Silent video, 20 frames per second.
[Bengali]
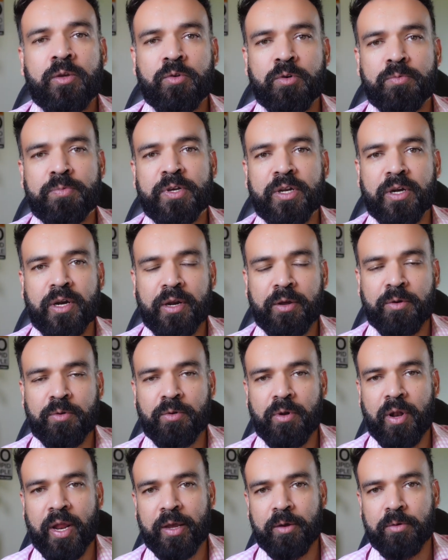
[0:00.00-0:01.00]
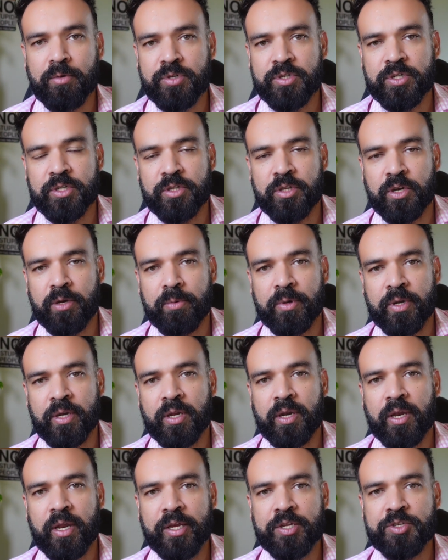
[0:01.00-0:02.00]
ইউরোপিয়ান কোনো ল্যাঙ্গুয়েজ শিখতে হবে
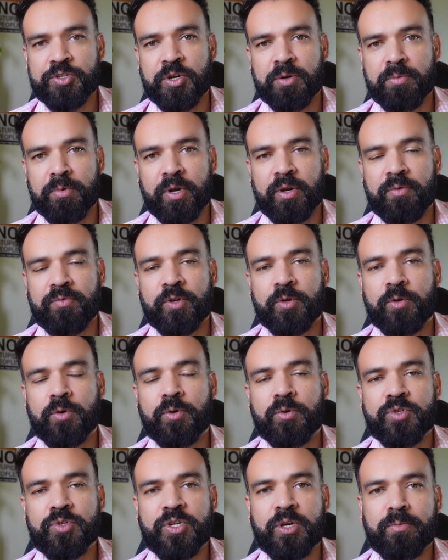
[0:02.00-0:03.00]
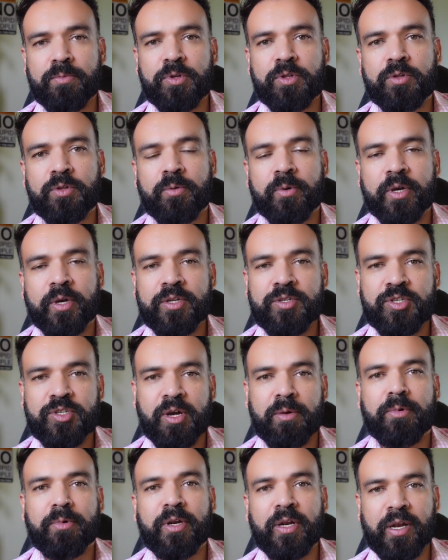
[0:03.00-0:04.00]
লাইক জার্মান ইফ ইউ গো টু জার্মান তোমাকে
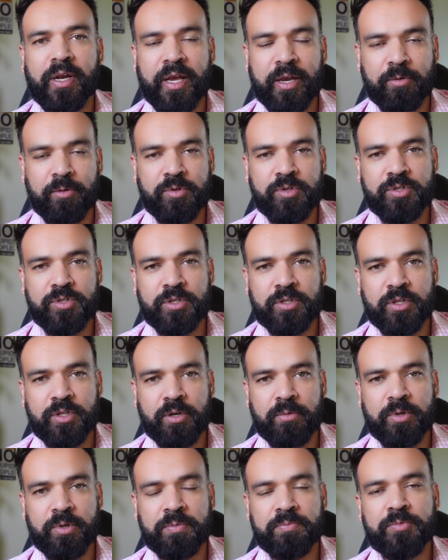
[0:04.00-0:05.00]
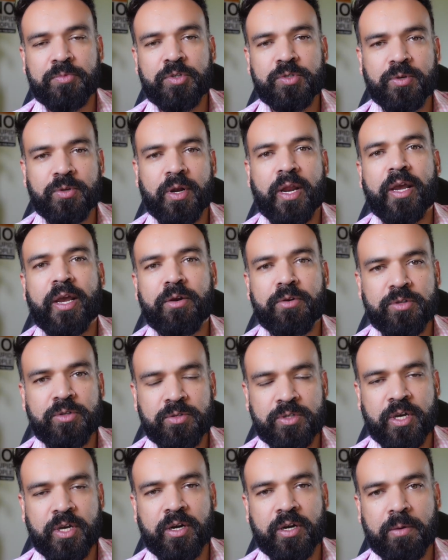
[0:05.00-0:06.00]
জার্মানির ল্যাঙ্গুয়েজ শিখতে হবে সো ল্যাঙ্গুয়েজ
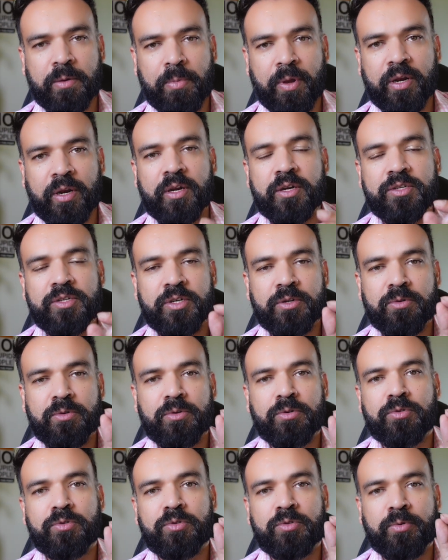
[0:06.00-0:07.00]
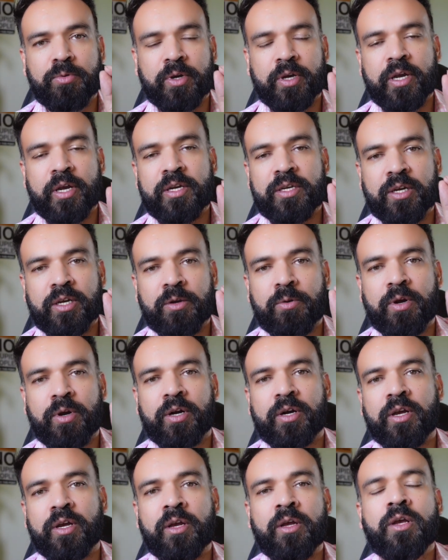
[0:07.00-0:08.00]
হচ্ছে আরেকটা ব্যারিয়ার কোনো তোমাকে এইটাকে
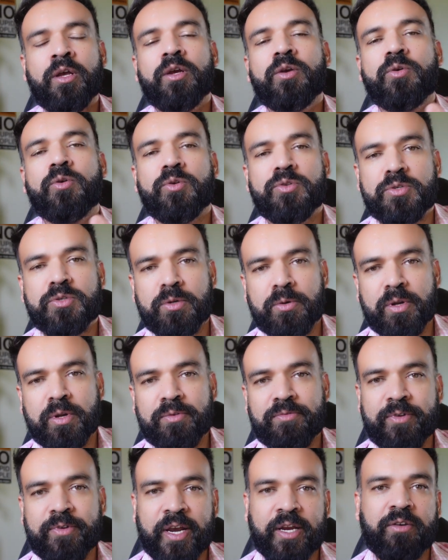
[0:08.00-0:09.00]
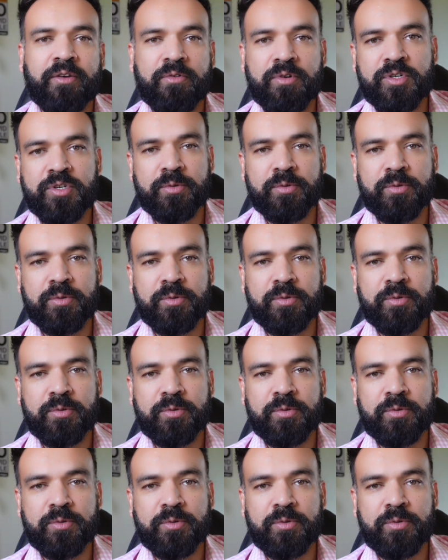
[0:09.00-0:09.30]
একটা কনসিডারিং ফ্যাক্টর